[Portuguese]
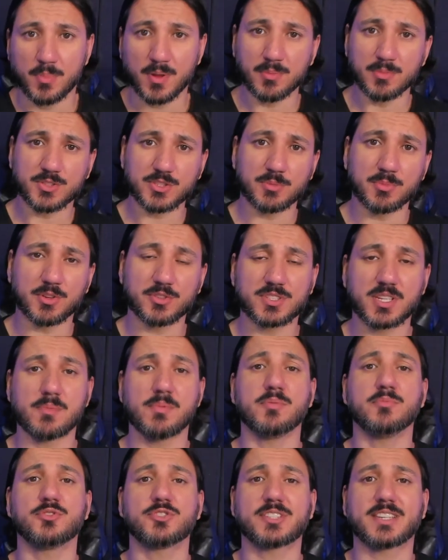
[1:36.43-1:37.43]
E meus amigos,
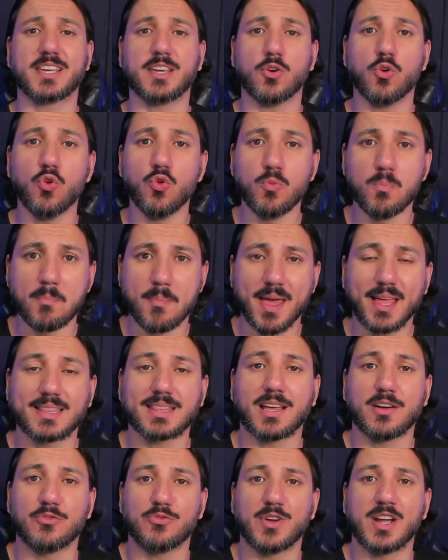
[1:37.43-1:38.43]
sabemos que o
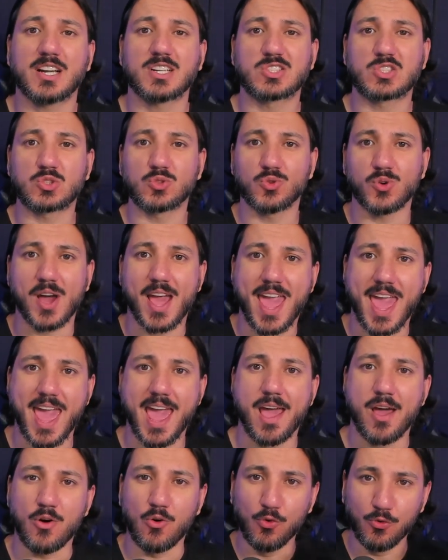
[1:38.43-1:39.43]
metaverso
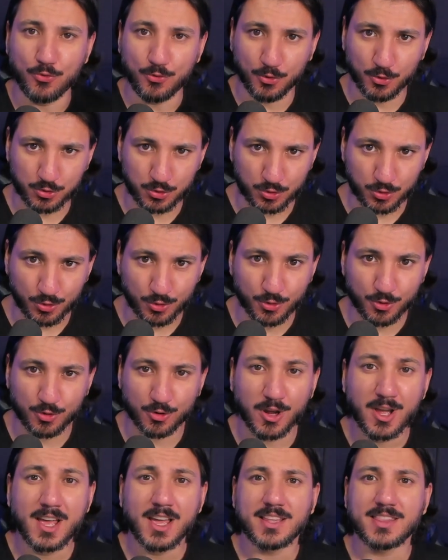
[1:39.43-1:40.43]
é o
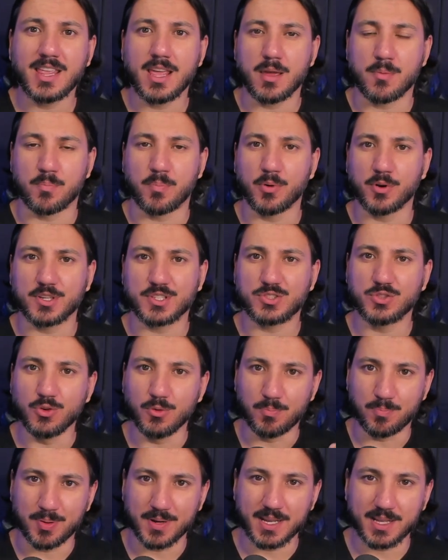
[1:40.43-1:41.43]
futuro. Depois do
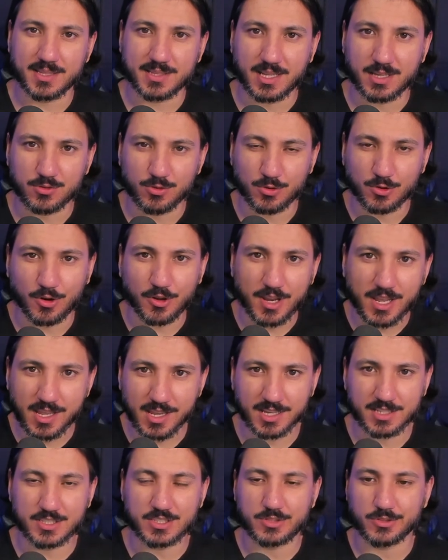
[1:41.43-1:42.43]
Panda do
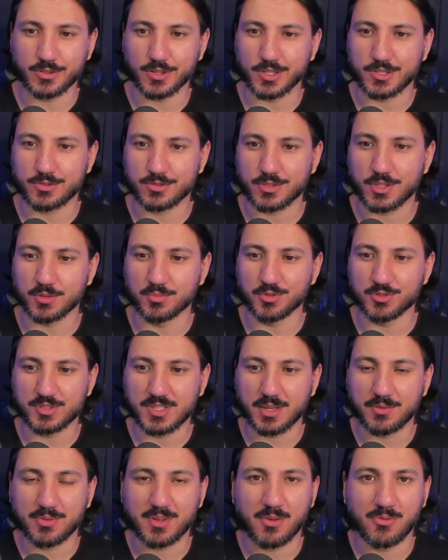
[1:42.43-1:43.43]
Coringa 18, todo mundo
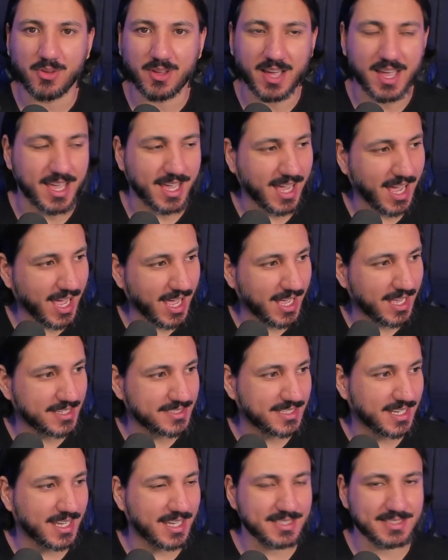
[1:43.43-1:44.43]
teve que ficar em
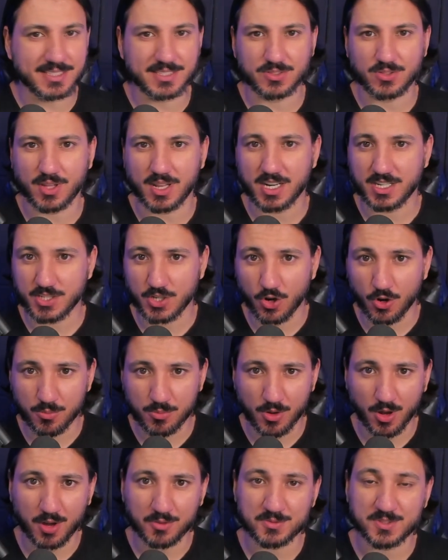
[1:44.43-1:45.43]
casa, essa história de
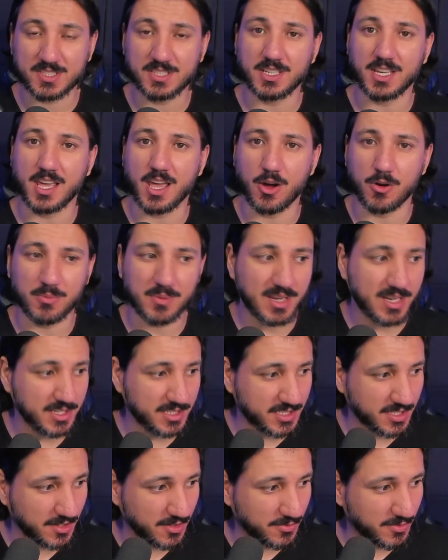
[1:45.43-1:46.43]
home office
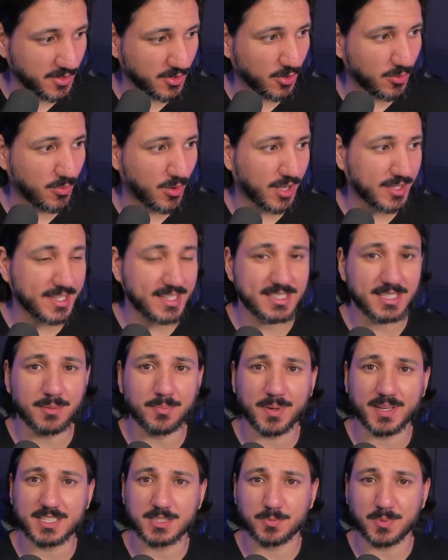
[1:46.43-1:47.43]
realmente virou moda e as
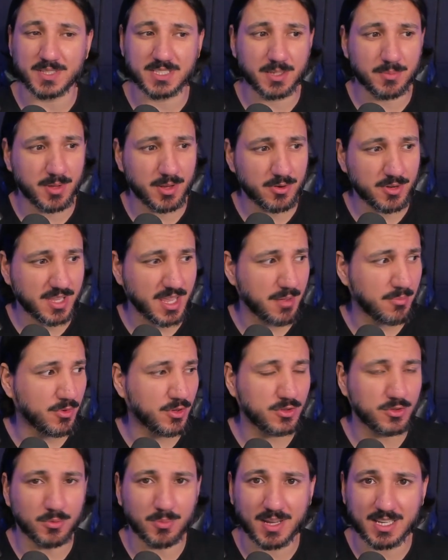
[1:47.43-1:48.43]
empresas perceberam que é
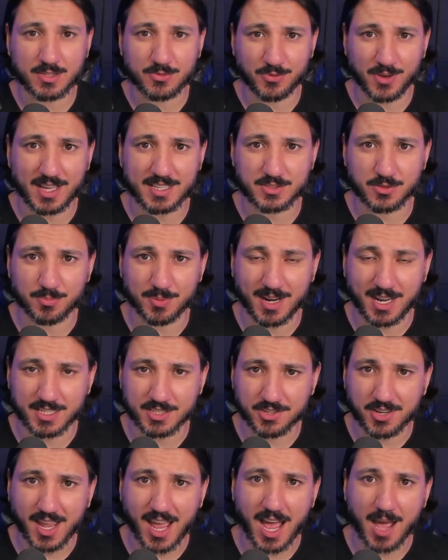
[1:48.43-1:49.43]
muito mais fácil,
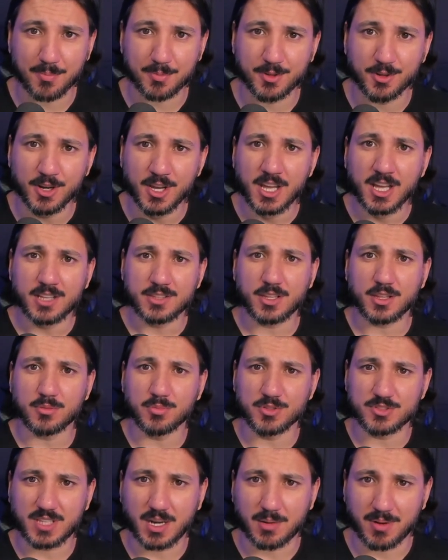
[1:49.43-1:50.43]
prático e rápido todo
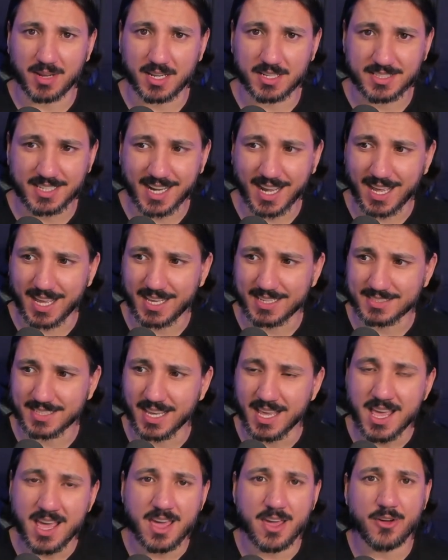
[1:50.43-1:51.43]
mundo trabalhar de casa,
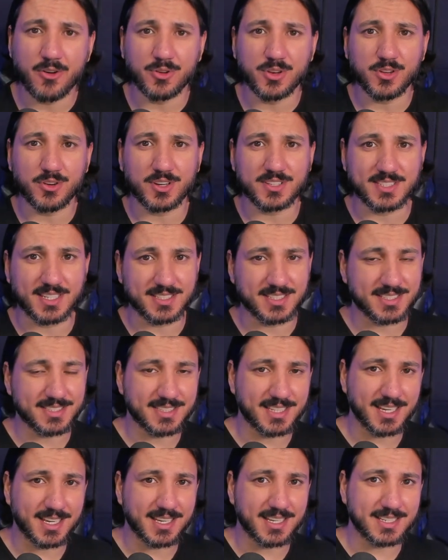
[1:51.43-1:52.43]
reuniões à
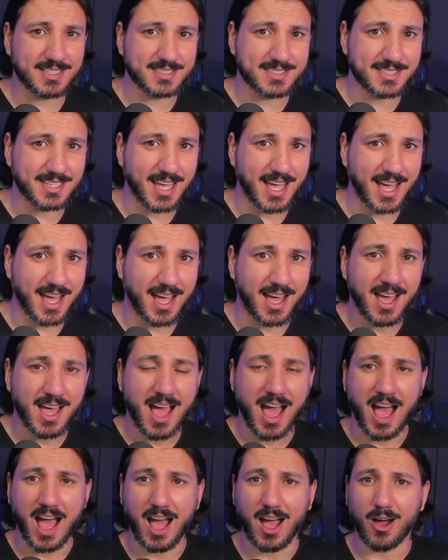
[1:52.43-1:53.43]
distância,
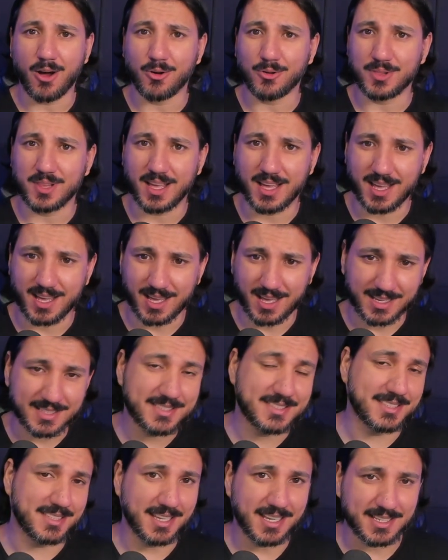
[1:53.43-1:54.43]
aula à
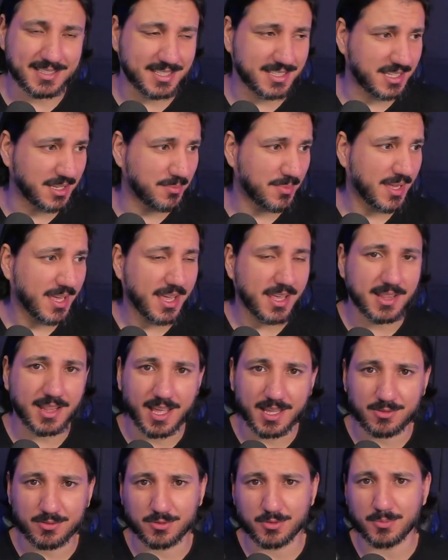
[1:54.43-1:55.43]
distância também,
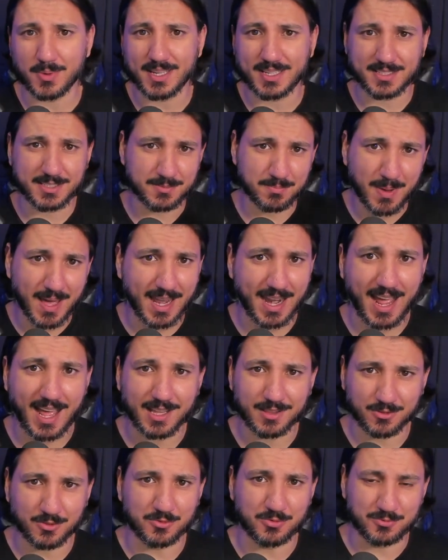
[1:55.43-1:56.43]
né? Tudo mais
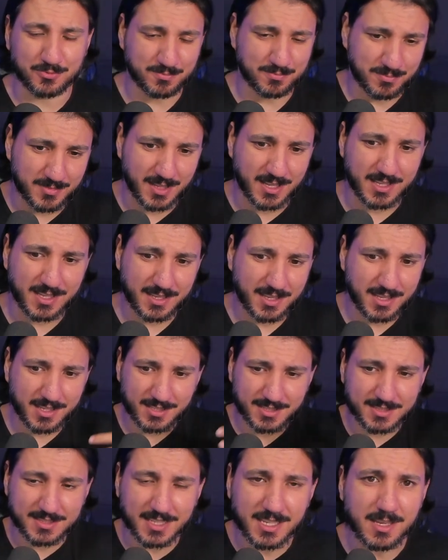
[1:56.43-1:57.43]
barato eh, e,
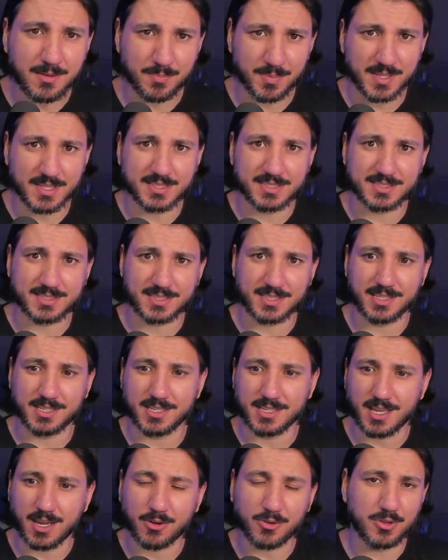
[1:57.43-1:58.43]
e simples
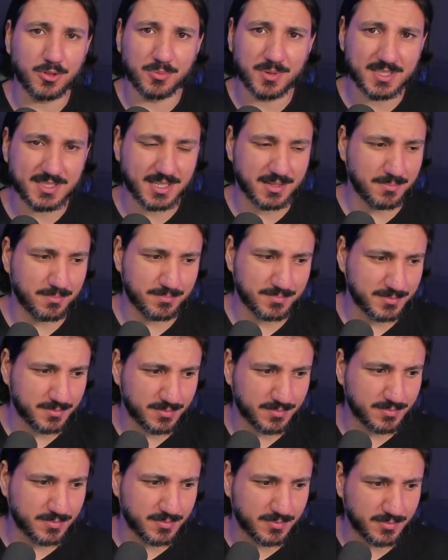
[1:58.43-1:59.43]
e economiza
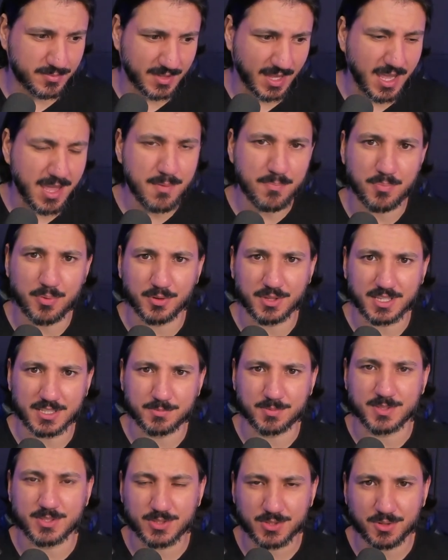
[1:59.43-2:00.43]
tempo das
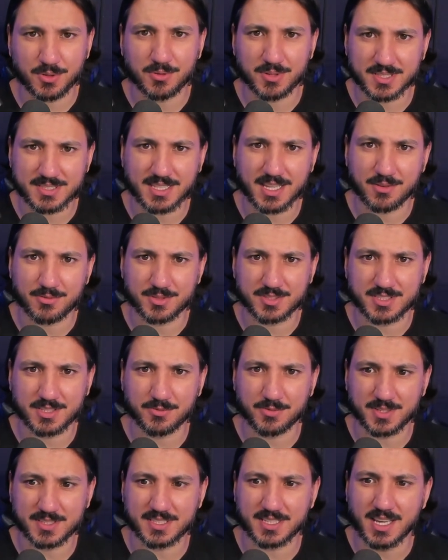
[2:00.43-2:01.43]
pessoas, né? Você
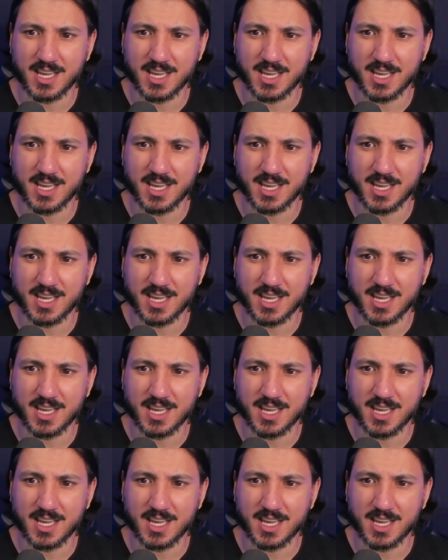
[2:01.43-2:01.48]
fazer